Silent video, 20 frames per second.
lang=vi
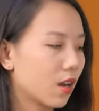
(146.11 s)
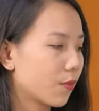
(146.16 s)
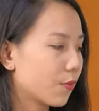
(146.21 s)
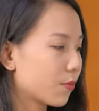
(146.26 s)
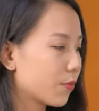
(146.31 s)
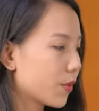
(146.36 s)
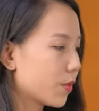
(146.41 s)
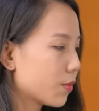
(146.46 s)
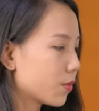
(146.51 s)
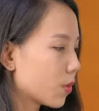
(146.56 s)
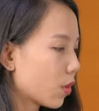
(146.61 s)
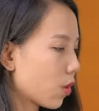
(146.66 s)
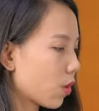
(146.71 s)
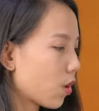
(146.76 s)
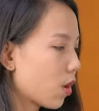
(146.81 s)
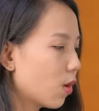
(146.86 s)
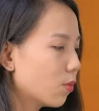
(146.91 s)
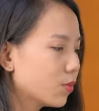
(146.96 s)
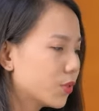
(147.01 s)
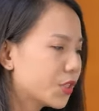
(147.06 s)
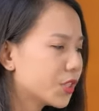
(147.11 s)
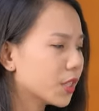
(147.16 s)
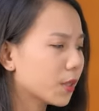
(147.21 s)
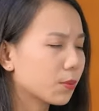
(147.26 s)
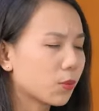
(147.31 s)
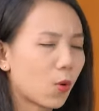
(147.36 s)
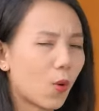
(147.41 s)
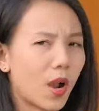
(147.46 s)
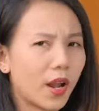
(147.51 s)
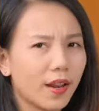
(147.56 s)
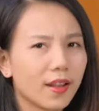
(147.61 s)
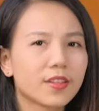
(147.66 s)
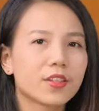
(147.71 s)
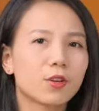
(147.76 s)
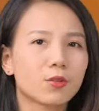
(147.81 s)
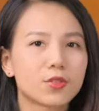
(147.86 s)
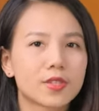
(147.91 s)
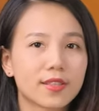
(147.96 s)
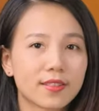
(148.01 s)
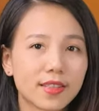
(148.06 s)
uh, vì nó không chiếm quá là
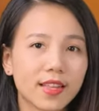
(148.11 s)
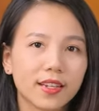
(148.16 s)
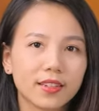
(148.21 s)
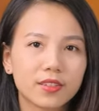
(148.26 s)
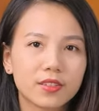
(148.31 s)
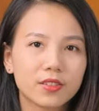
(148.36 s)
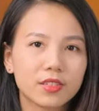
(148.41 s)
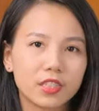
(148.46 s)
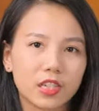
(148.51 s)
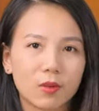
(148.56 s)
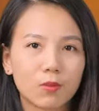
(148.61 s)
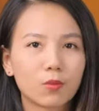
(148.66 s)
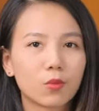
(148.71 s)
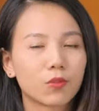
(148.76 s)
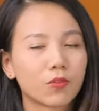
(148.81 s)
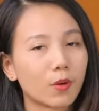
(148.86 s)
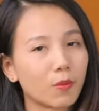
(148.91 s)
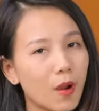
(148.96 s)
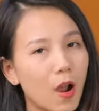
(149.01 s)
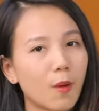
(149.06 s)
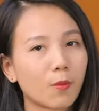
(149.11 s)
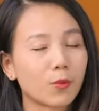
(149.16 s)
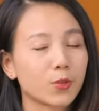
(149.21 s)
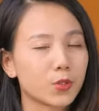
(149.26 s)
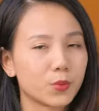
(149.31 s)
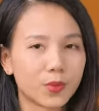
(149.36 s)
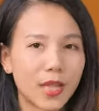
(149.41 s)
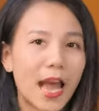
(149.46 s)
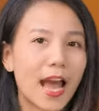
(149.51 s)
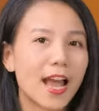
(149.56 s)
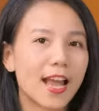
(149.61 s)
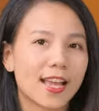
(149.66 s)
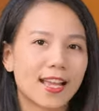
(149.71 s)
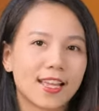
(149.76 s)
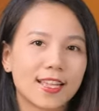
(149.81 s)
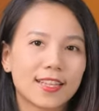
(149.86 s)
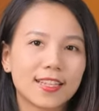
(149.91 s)
nhiều diện tích trong một phòng họp của chúng ta.